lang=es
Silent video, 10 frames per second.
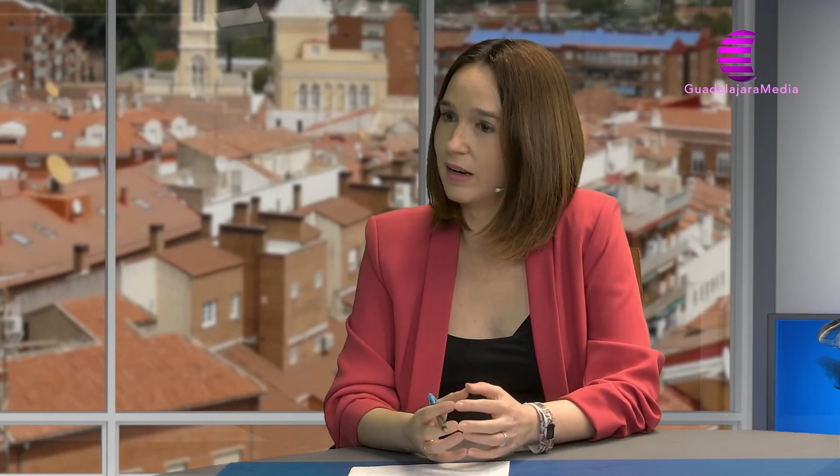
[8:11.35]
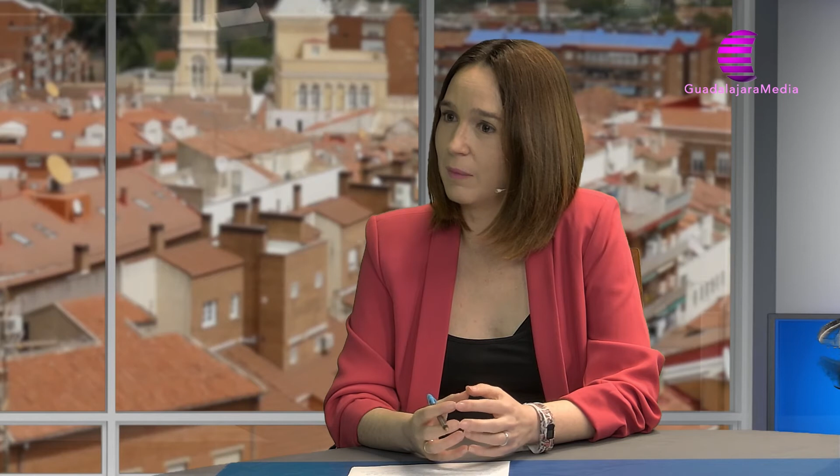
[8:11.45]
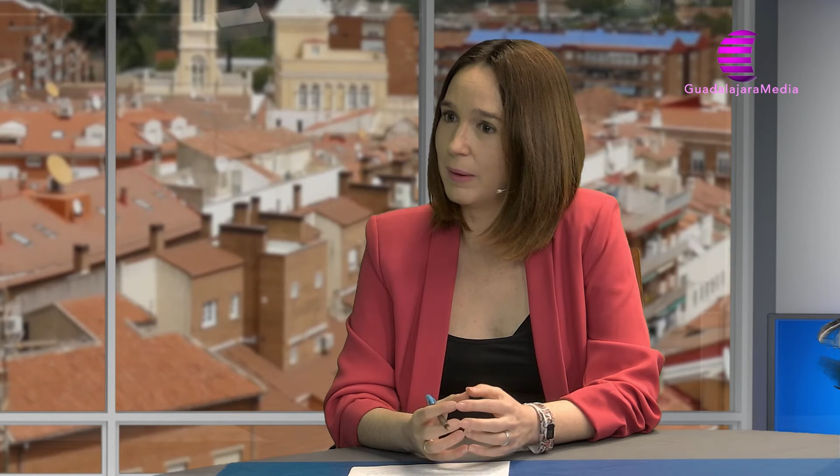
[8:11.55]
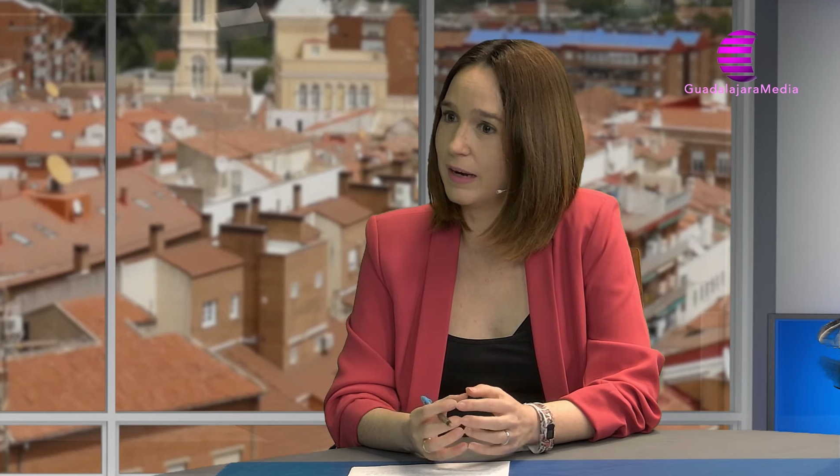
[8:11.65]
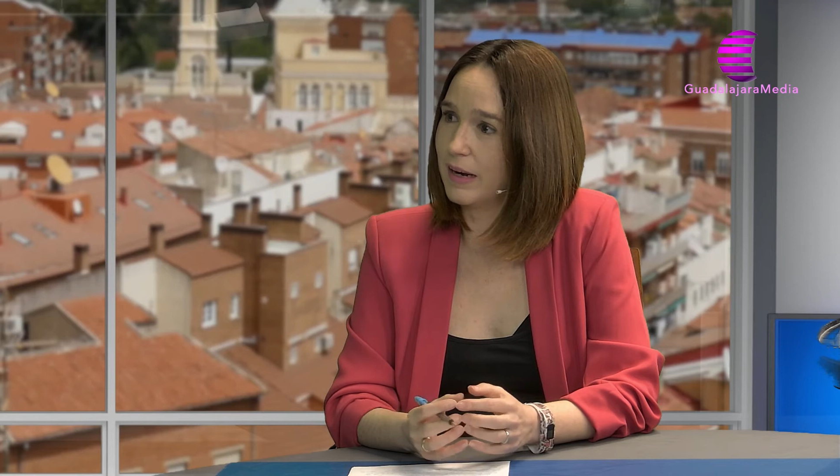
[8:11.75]
la
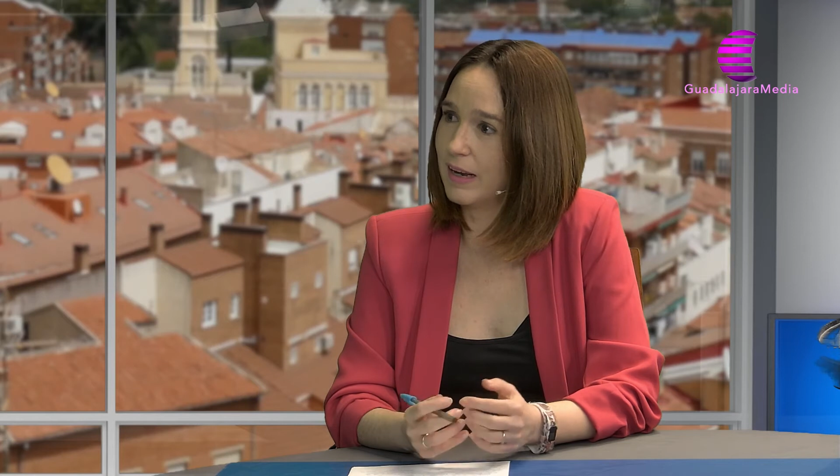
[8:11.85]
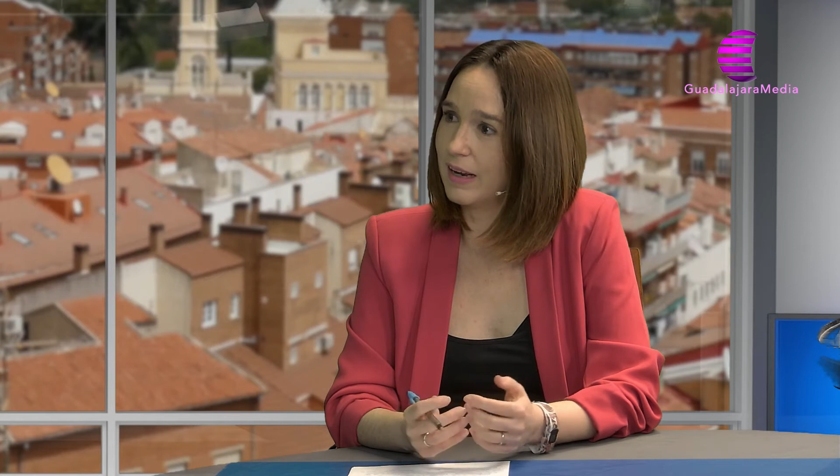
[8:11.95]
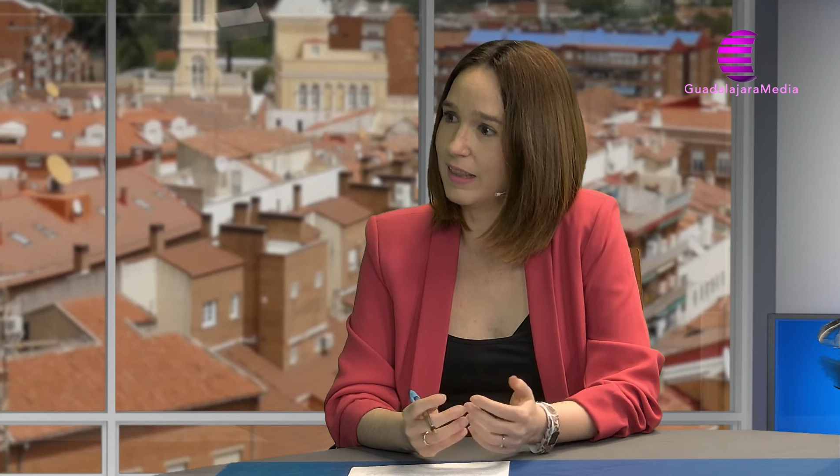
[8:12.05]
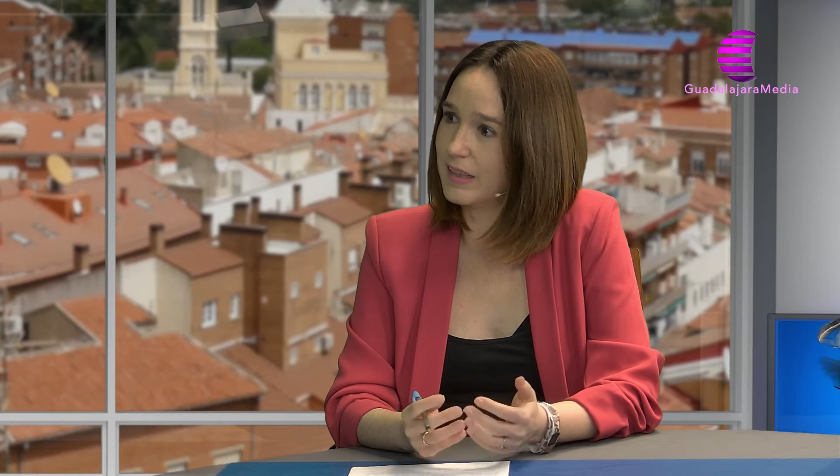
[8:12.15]
manera en la que